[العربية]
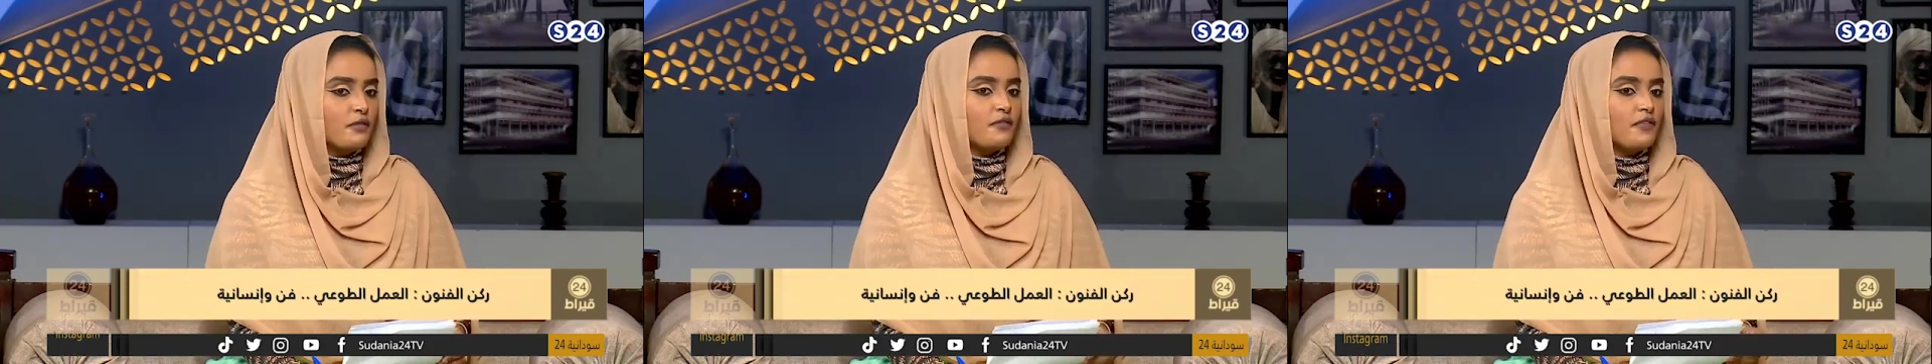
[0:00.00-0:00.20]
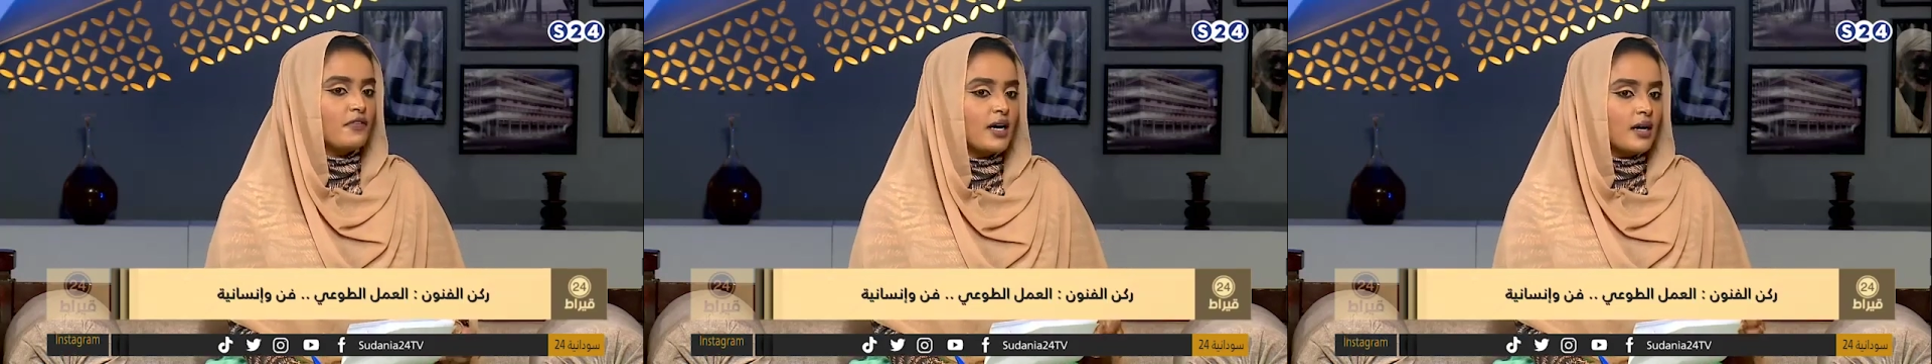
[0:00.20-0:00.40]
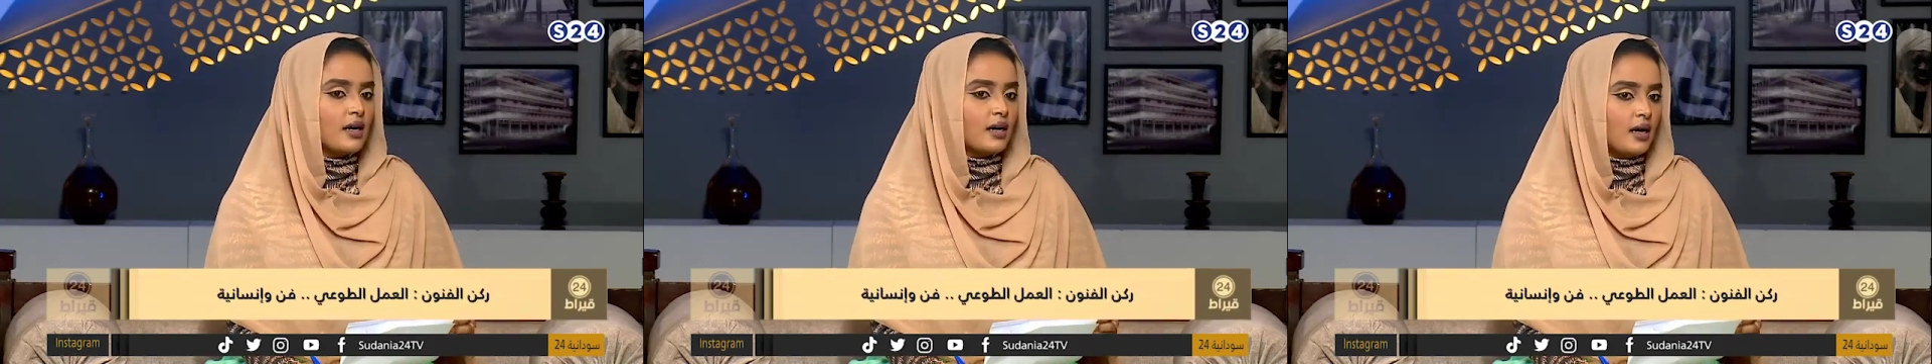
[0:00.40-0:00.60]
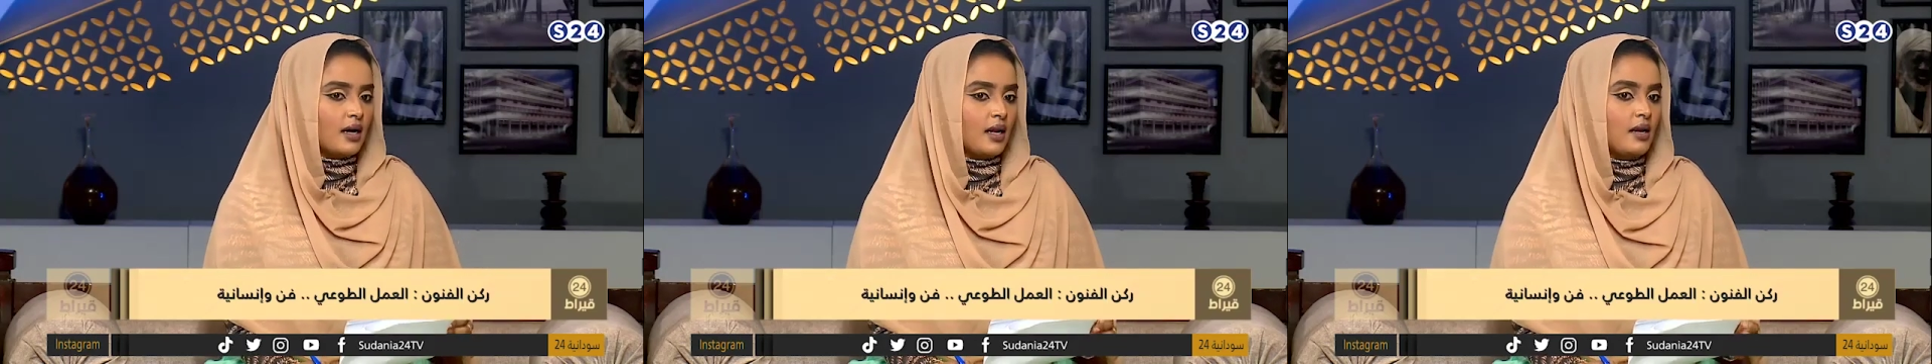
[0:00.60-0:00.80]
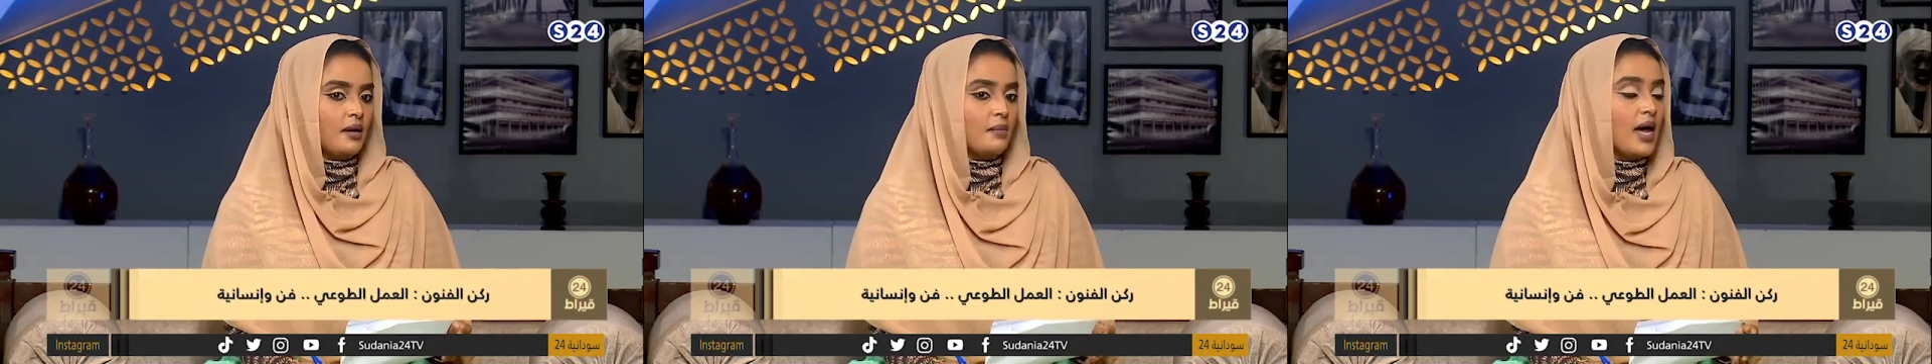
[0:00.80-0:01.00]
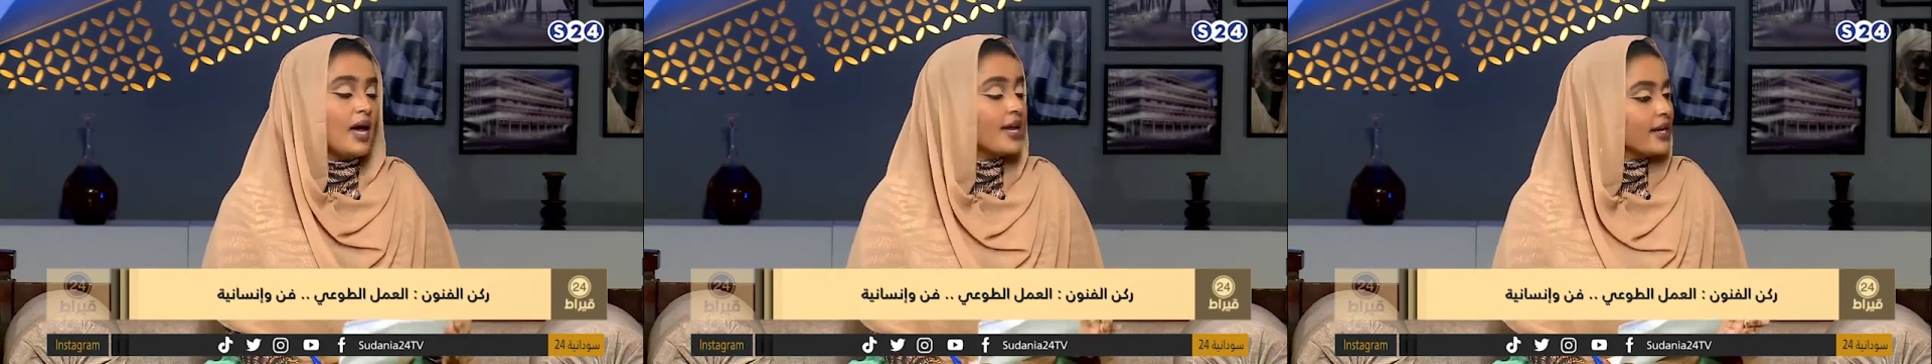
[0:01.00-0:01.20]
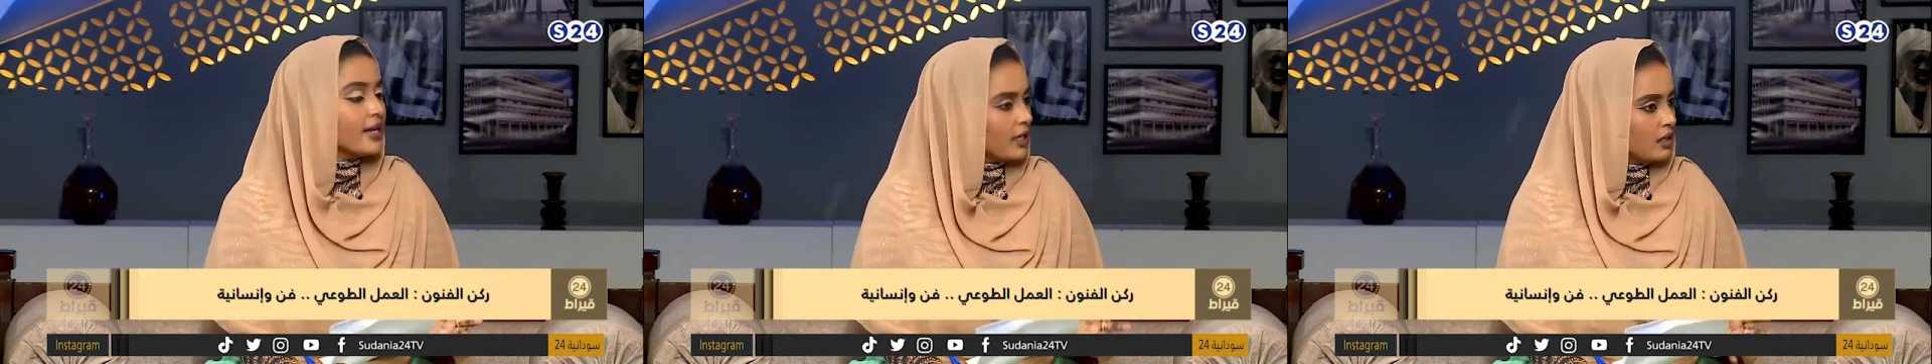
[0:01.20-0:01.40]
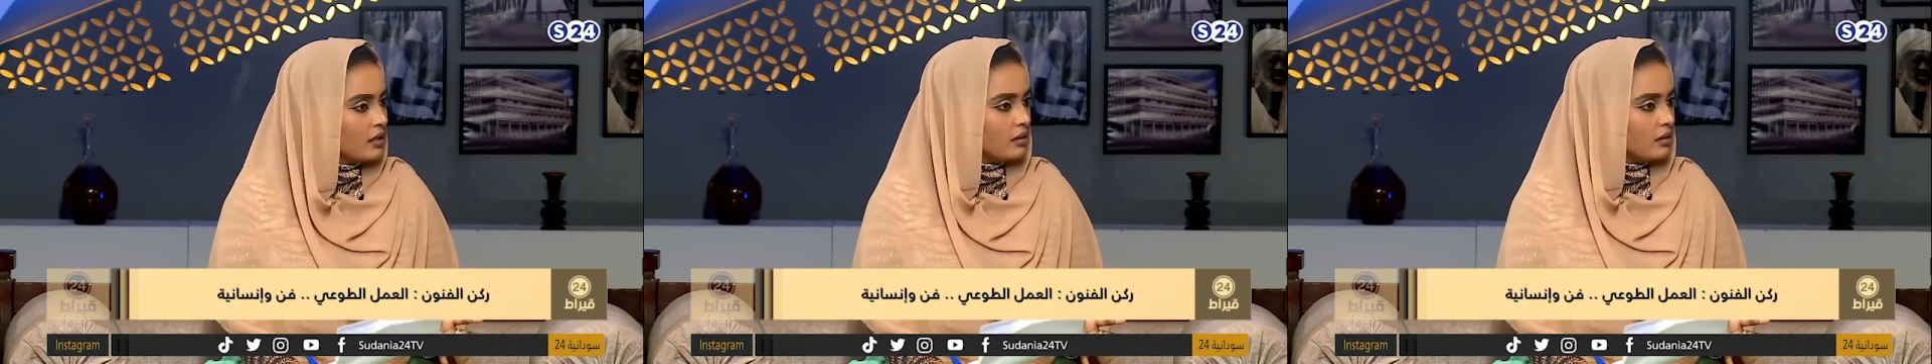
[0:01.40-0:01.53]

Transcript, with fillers: فالمانع